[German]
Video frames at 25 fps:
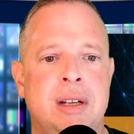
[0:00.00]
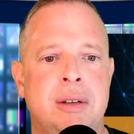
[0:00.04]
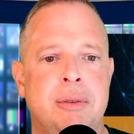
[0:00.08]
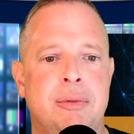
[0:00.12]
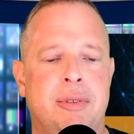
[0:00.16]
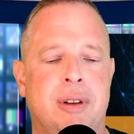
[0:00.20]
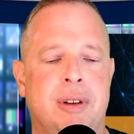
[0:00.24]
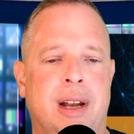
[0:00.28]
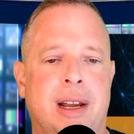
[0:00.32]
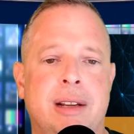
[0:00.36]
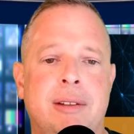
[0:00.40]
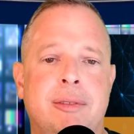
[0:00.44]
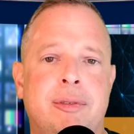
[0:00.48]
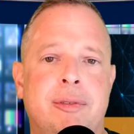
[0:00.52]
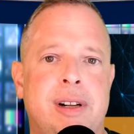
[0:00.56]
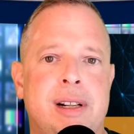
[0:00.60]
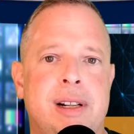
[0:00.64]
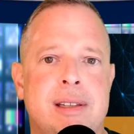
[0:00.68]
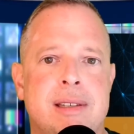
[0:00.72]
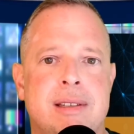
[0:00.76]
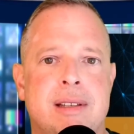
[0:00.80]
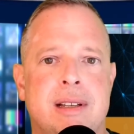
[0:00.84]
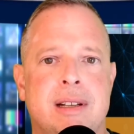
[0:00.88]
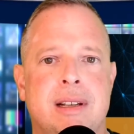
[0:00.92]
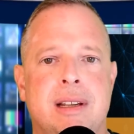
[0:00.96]
Vielleicht
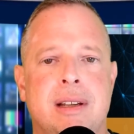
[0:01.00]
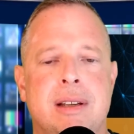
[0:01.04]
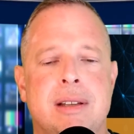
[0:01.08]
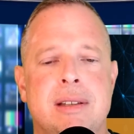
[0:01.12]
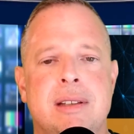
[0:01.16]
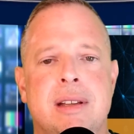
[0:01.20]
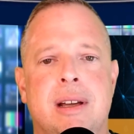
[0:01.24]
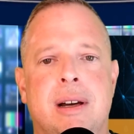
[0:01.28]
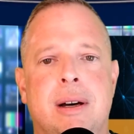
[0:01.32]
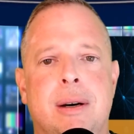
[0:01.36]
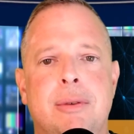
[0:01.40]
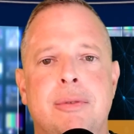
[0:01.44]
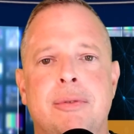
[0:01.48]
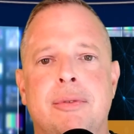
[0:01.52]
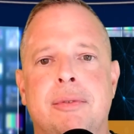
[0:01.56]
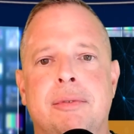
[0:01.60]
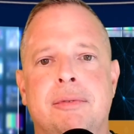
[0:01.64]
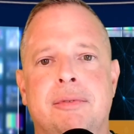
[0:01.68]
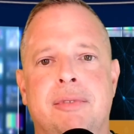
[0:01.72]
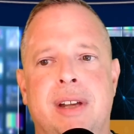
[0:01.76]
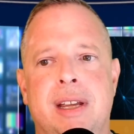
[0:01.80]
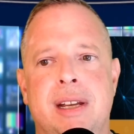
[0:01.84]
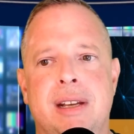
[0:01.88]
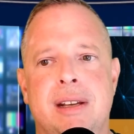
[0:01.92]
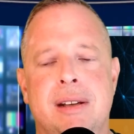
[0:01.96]
fällt es dann erst auf,
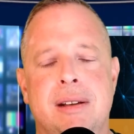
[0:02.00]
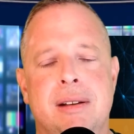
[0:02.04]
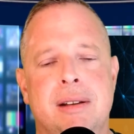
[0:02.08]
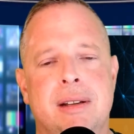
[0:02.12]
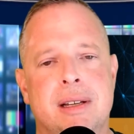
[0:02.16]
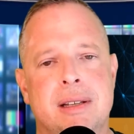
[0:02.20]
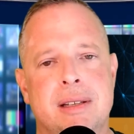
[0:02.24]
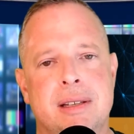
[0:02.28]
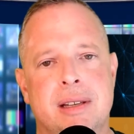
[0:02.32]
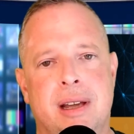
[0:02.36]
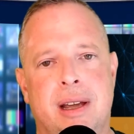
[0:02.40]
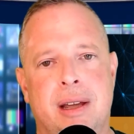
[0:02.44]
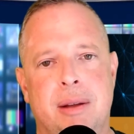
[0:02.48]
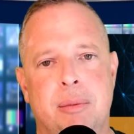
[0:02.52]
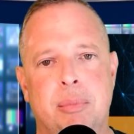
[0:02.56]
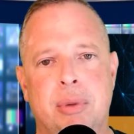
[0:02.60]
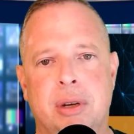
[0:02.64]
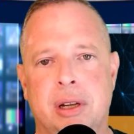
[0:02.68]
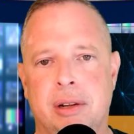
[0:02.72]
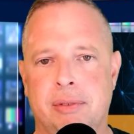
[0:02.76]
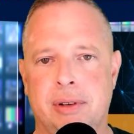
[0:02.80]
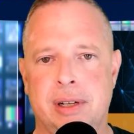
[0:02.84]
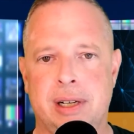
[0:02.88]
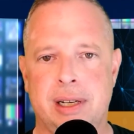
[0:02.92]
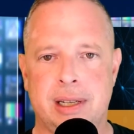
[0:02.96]
wenn das ein
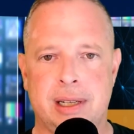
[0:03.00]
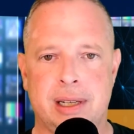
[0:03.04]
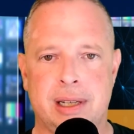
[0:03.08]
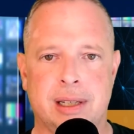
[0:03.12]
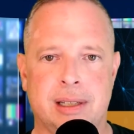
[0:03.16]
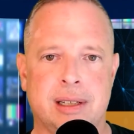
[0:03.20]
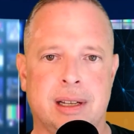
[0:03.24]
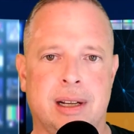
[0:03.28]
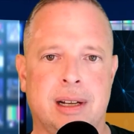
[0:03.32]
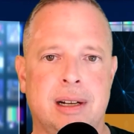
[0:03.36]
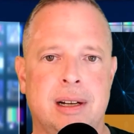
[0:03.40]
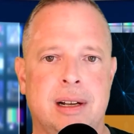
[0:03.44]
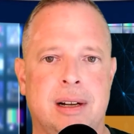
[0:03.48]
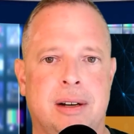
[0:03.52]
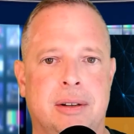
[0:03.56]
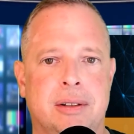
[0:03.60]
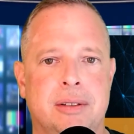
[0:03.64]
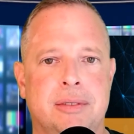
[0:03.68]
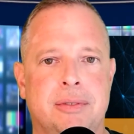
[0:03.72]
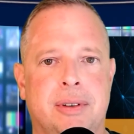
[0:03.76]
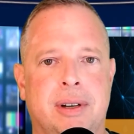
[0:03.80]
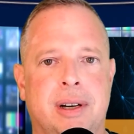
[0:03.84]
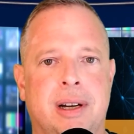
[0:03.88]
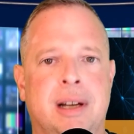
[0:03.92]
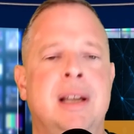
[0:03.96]
privilegierter
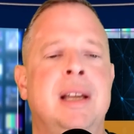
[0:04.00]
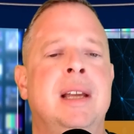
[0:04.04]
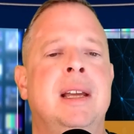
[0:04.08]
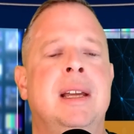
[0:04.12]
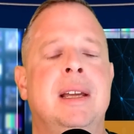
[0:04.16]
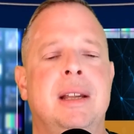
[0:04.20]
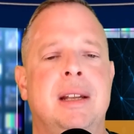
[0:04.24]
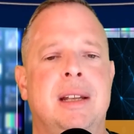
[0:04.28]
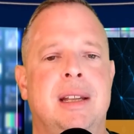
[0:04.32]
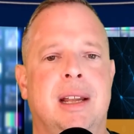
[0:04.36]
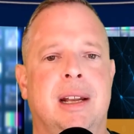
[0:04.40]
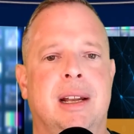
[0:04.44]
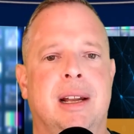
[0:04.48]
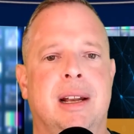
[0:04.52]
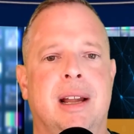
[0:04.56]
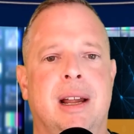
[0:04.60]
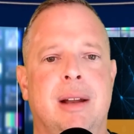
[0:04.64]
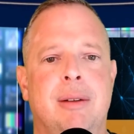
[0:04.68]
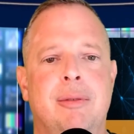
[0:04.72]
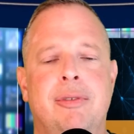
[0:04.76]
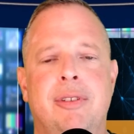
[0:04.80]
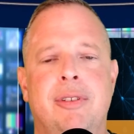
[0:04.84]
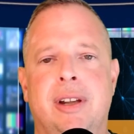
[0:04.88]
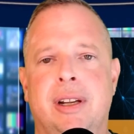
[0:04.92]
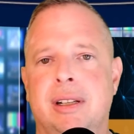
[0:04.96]
Account war, der dann
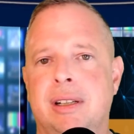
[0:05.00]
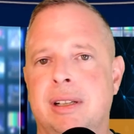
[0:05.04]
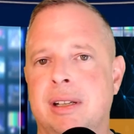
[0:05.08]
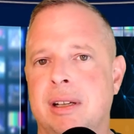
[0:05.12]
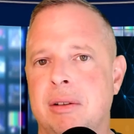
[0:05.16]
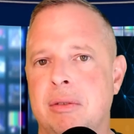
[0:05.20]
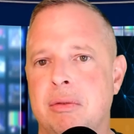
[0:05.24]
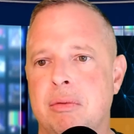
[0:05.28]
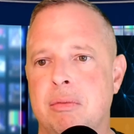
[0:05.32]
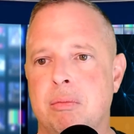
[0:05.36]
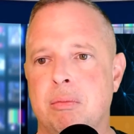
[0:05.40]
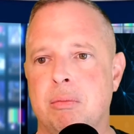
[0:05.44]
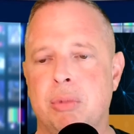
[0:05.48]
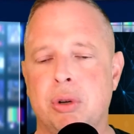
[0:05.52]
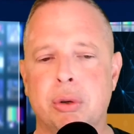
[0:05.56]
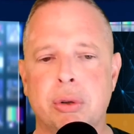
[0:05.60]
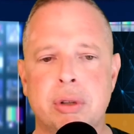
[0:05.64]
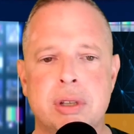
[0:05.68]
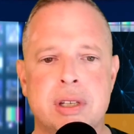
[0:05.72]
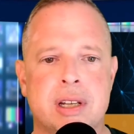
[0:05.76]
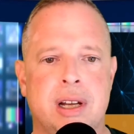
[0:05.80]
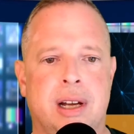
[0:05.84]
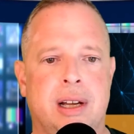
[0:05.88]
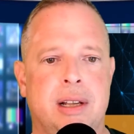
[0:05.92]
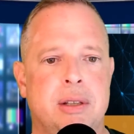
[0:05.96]
anfängt,
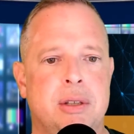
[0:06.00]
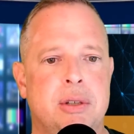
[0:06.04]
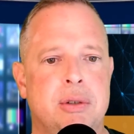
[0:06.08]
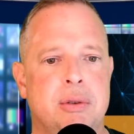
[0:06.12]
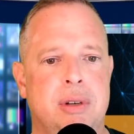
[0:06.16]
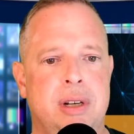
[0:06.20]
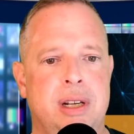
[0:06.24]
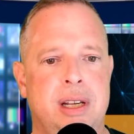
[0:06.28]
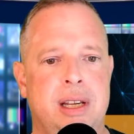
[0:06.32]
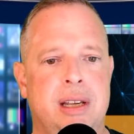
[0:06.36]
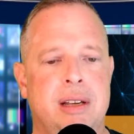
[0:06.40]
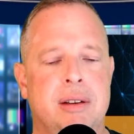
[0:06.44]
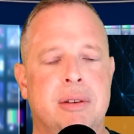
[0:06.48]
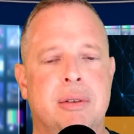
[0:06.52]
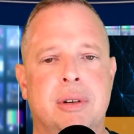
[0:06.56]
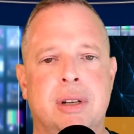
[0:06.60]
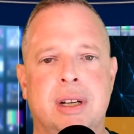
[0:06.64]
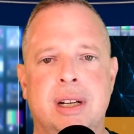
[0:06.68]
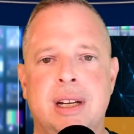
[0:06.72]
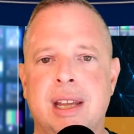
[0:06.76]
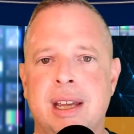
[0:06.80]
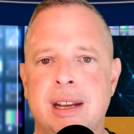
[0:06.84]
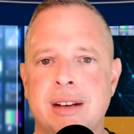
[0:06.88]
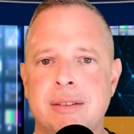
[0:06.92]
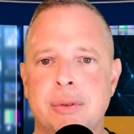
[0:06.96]
Benutzer anzulegen oder
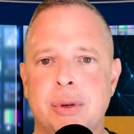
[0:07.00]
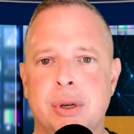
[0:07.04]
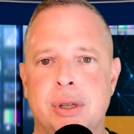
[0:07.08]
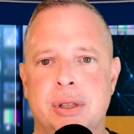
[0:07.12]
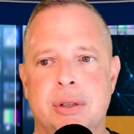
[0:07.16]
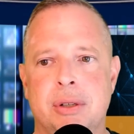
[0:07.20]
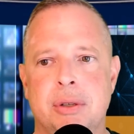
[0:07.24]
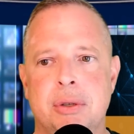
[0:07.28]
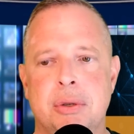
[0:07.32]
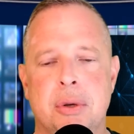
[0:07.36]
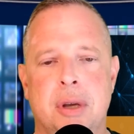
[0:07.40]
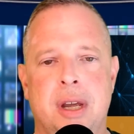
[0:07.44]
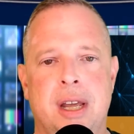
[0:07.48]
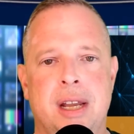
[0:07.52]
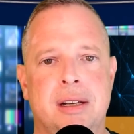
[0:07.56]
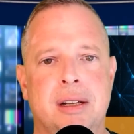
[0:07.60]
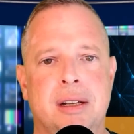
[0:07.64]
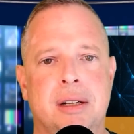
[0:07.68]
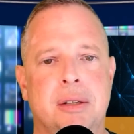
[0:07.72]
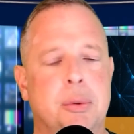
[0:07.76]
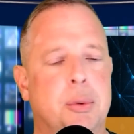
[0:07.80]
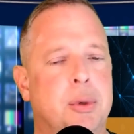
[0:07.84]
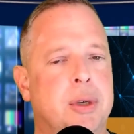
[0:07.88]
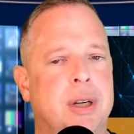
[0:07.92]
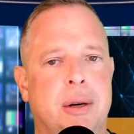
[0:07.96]
Kennwörter zu
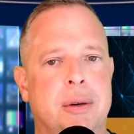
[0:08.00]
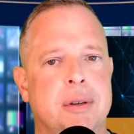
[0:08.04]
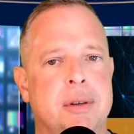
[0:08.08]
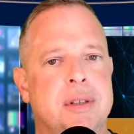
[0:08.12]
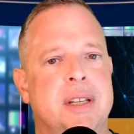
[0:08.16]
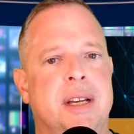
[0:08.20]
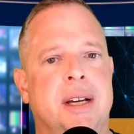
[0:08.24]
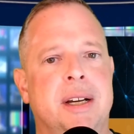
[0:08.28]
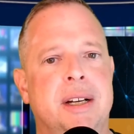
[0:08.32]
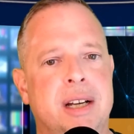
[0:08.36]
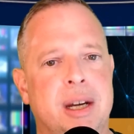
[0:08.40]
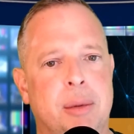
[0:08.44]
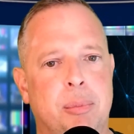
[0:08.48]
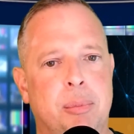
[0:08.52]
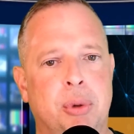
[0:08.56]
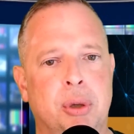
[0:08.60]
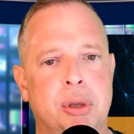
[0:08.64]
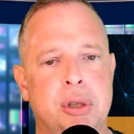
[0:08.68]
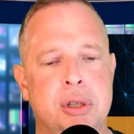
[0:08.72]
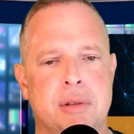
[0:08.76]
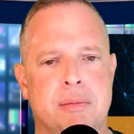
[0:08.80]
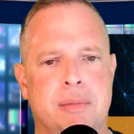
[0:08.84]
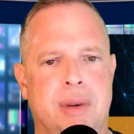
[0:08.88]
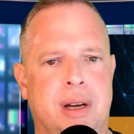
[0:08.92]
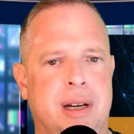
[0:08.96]
ändern oder auch Sachen kaputt
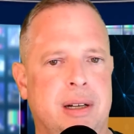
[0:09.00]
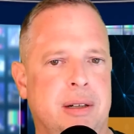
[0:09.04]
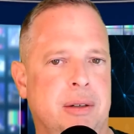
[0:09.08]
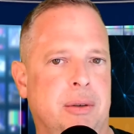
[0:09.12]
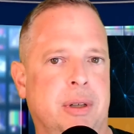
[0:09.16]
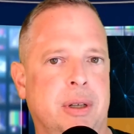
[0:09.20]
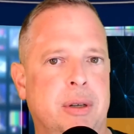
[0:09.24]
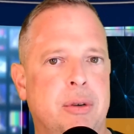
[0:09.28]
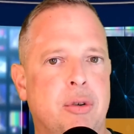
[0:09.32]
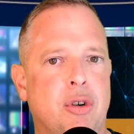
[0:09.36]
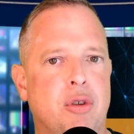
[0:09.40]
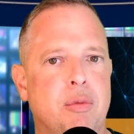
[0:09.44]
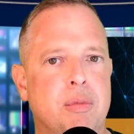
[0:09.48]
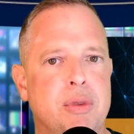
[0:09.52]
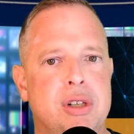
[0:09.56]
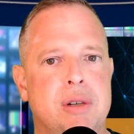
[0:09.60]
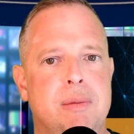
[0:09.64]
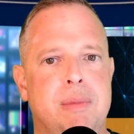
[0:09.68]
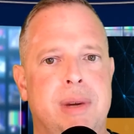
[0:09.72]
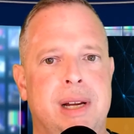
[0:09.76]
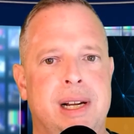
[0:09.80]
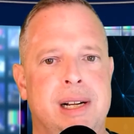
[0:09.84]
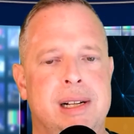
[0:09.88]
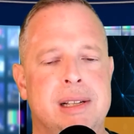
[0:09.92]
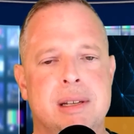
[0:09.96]
zu machen oder komische
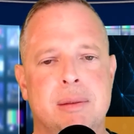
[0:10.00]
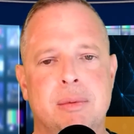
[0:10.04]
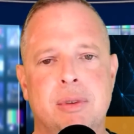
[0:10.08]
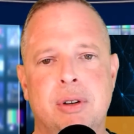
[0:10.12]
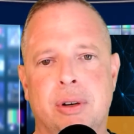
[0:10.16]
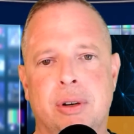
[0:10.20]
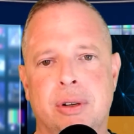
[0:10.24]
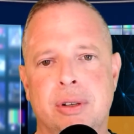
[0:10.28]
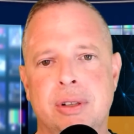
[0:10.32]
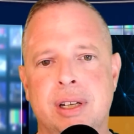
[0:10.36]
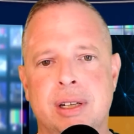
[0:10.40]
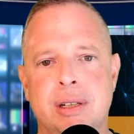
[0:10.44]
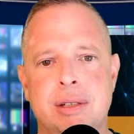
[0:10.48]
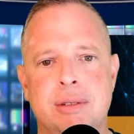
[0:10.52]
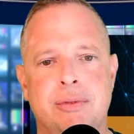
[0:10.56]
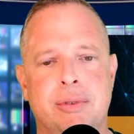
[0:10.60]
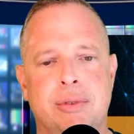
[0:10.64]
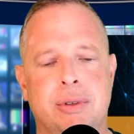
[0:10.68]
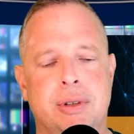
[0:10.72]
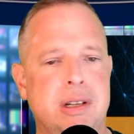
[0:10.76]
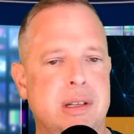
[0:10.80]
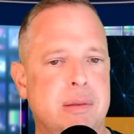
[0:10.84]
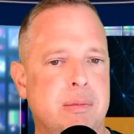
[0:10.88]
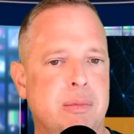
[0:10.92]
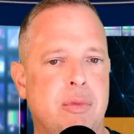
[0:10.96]
Mails im Kontext
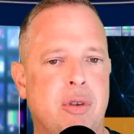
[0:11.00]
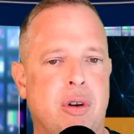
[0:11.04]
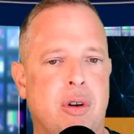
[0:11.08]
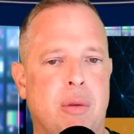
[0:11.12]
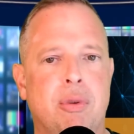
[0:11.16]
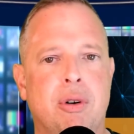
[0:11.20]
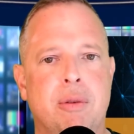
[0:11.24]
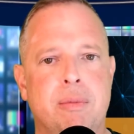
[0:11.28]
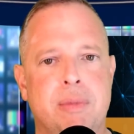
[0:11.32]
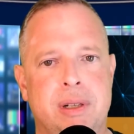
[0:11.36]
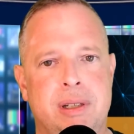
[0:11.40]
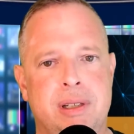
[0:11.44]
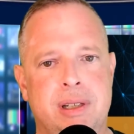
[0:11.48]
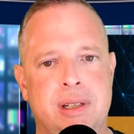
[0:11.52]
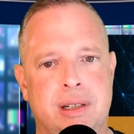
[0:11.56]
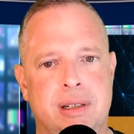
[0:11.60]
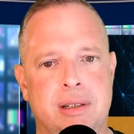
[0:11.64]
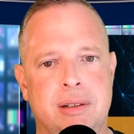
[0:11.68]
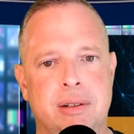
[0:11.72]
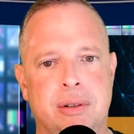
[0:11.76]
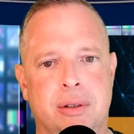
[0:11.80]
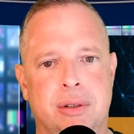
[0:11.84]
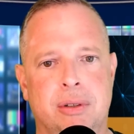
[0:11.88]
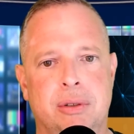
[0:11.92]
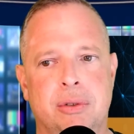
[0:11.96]
von diesem
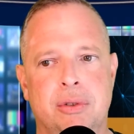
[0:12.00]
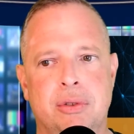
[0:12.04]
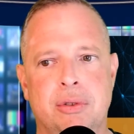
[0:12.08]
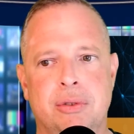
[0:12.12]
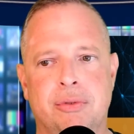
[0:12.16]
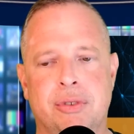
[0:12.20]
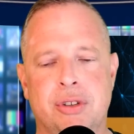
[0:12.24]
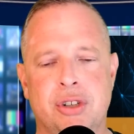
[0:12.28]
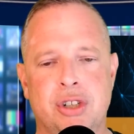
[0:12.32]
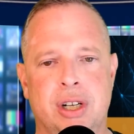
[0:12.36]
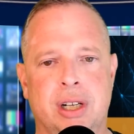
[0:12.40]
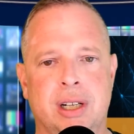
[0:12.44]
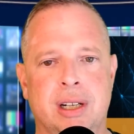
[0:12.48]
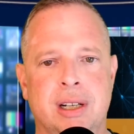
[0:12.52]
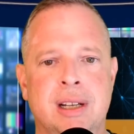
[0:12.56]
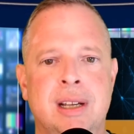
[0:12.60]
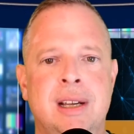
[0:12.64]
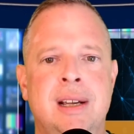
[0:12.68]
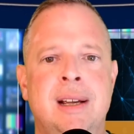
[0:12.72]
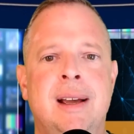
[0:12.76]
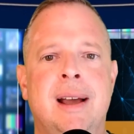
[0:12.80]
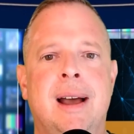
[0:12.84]
kompromittierten Konto zu verschicken.